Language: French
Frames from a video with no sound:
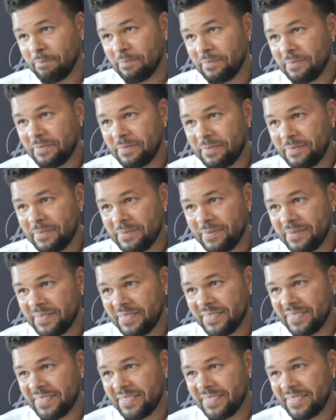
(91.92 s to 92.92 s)
Quand on est venu
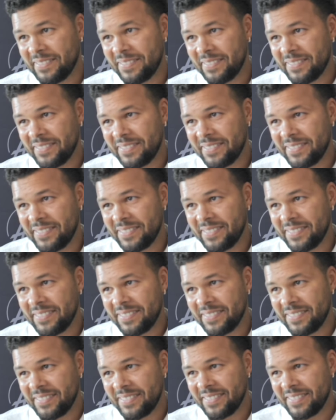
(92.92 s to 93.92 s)
en avril au chantier,
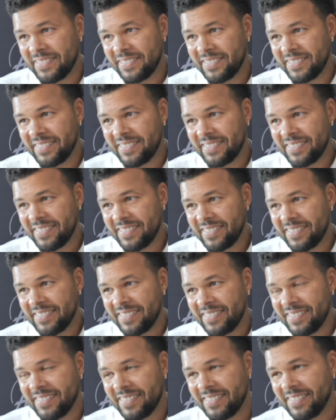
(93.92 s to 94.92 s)
toi et
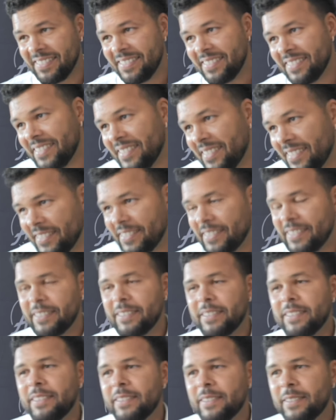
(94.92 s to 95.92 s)
Thierry, tu nous disais faut être
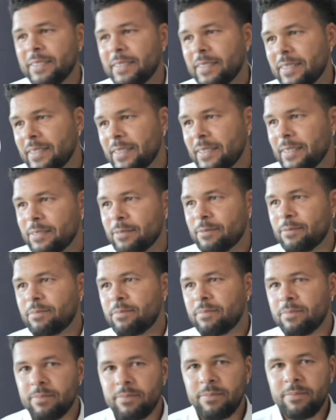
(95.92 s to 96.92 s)
un peu fou pour faire ça.
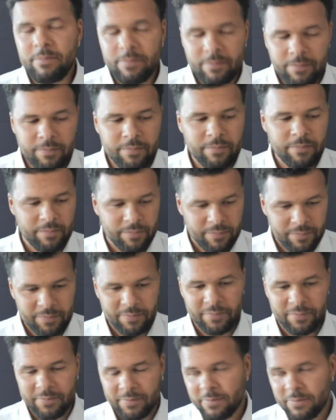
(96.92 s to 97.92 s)
Donc la
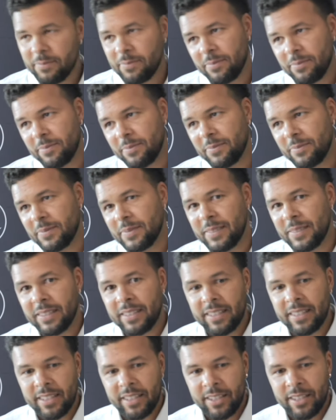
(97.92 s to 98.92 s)
folie mène à tout.
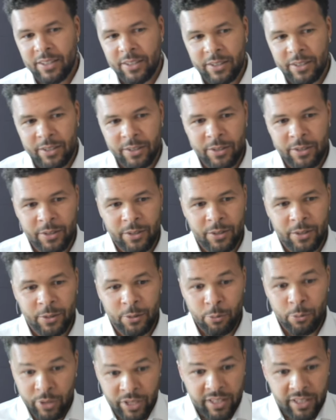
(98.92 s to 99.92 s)

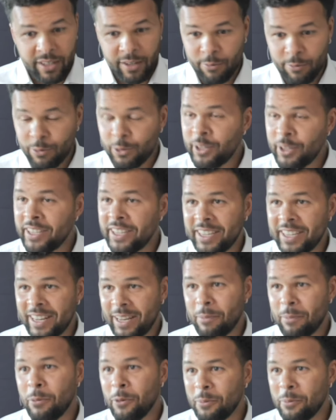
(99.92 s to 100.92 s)
Euh, oui, la folie
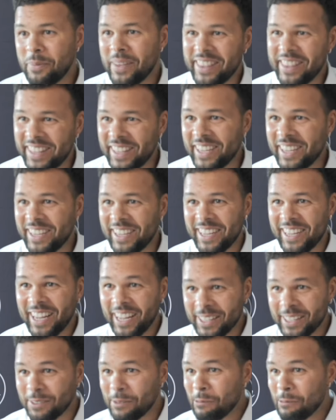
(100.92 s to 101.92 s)
clairement mène
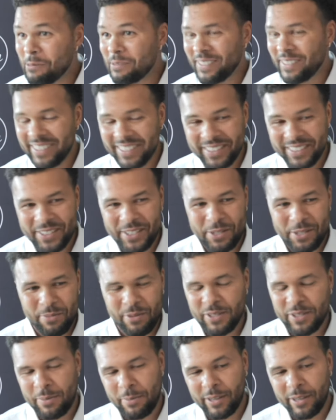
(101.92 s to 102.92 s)
à, tout. Euh, je ne
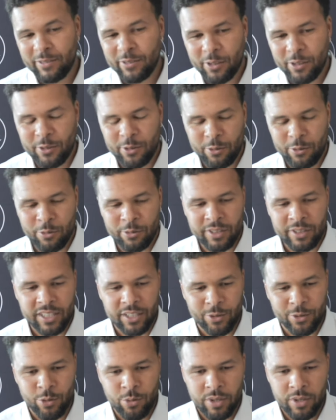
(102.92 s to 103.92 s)
pensais pas une seule seconde
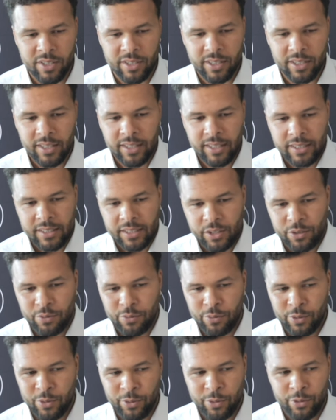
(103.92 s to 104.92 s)
qu'un jour
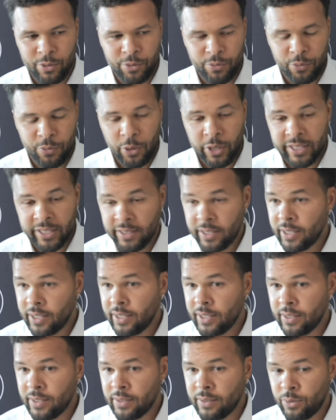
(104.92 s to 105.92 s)
je, ferais
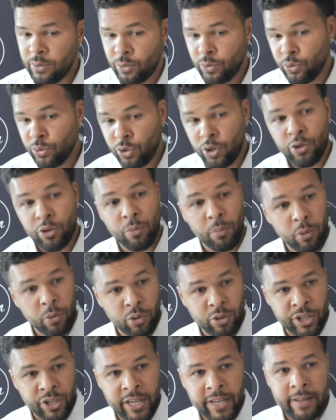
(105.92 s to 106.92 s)
ce genre de
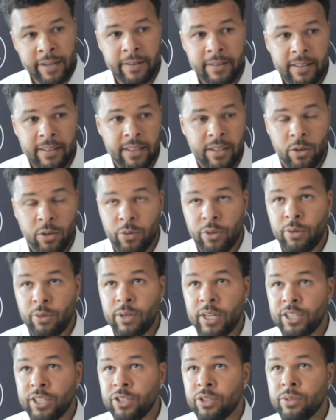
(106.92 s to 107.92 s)
projet. On a eu
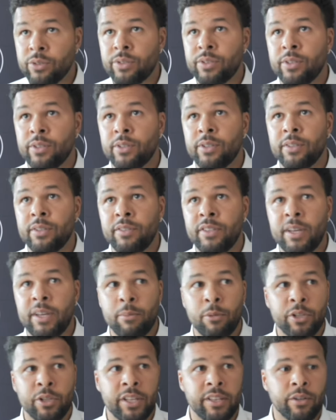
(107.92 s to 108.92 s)
la chance euh,
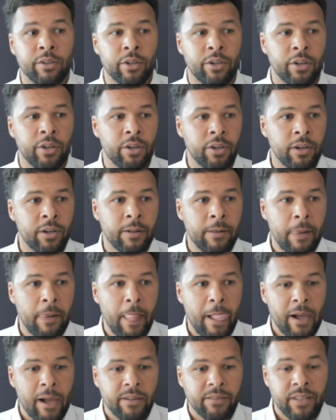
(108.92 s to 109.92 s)
évidemment d'être
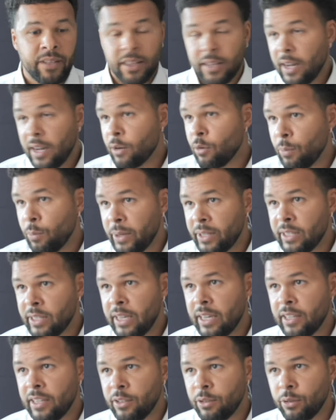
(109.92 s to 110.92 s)
d'être
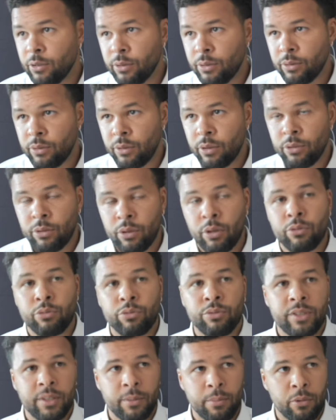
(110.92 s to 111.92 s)
accompagné hein, dans, dans,
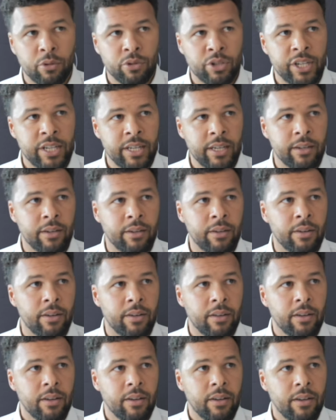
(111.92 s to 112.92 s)
tous ces projets,
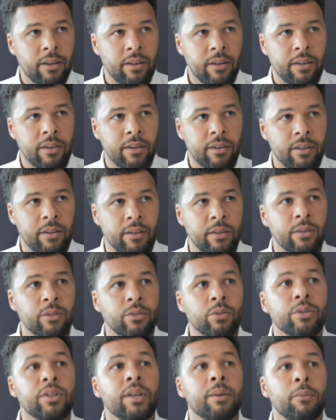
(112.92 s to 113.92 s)

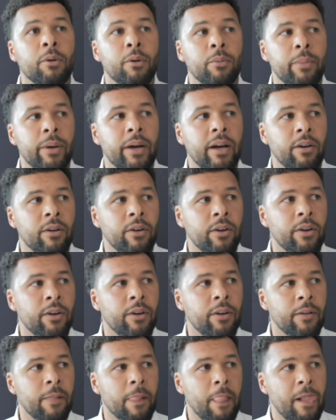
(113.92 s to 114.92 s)
notamment
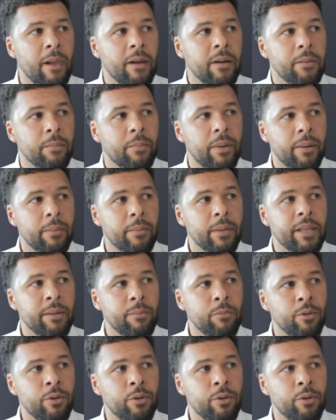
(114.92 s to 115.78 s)
par par Madame